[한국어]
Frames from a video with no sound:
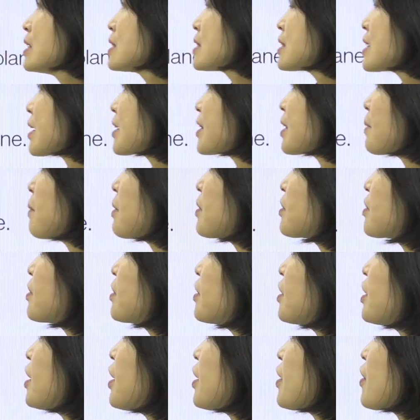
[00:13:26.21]
자, 그 다음에
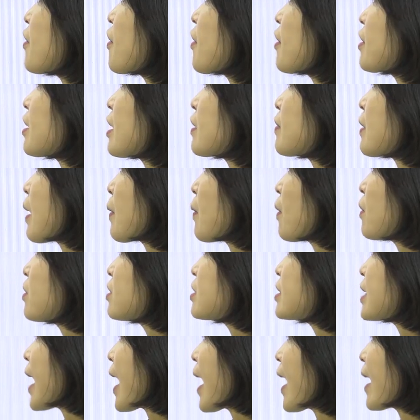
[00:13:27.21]
near 이런
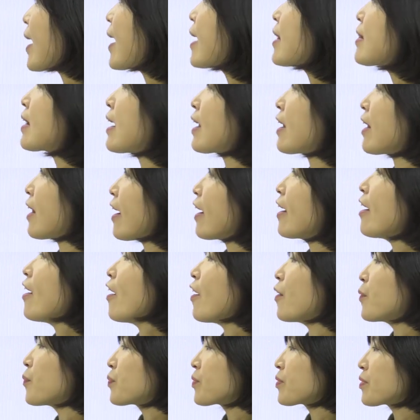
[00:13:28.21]
단어는 약간
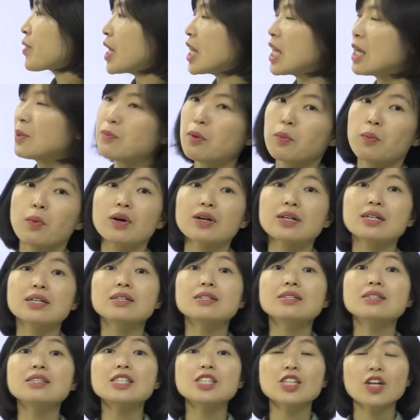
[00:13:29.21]
달라요. 얘는 뭐뭐 뭐
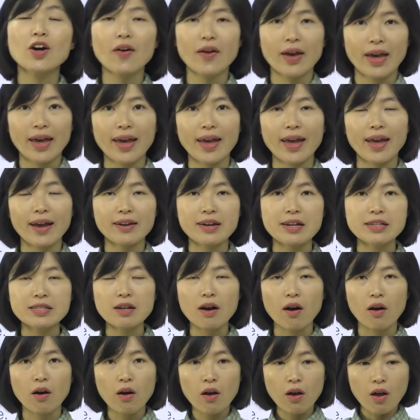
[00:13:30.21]
근처에.
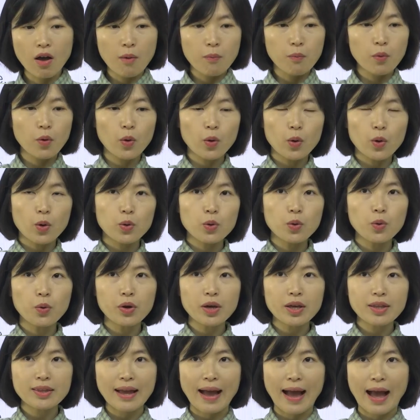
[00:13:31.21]
그래서 뭐
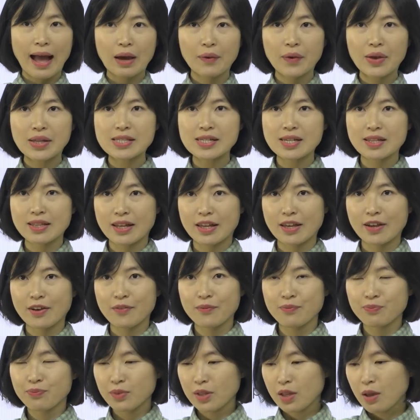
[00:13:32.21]
여기 다 괜찮아요.
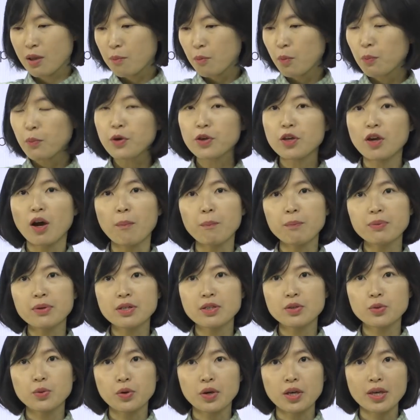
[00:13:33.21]
뭐뭐 뭐
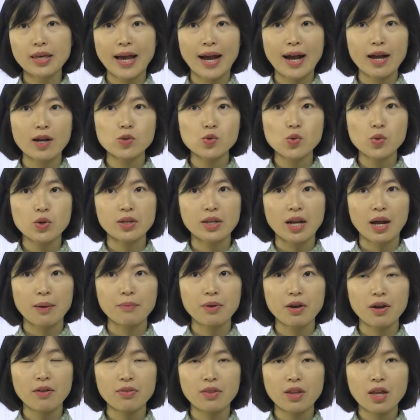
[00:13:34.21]
옆은 여기
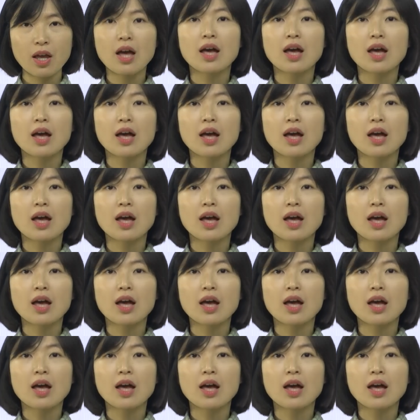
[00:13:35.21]
양쪽이라면